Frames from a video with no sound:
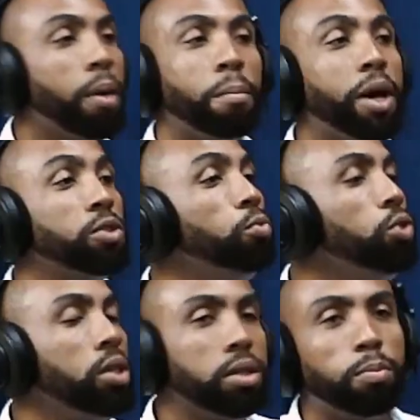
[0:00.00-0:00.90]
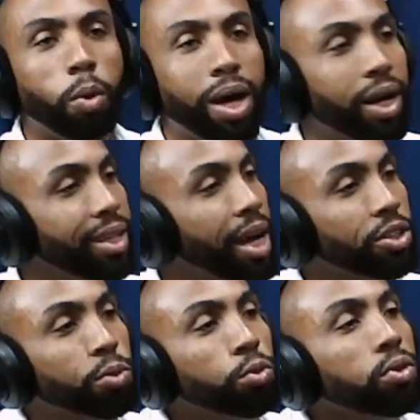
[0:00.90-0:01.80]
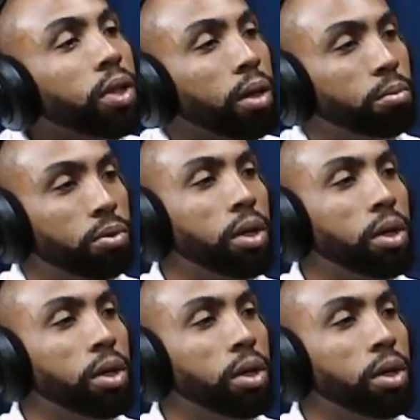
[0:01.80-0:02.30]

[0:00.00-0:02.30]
Mas o município é uma realidade de muito tempo.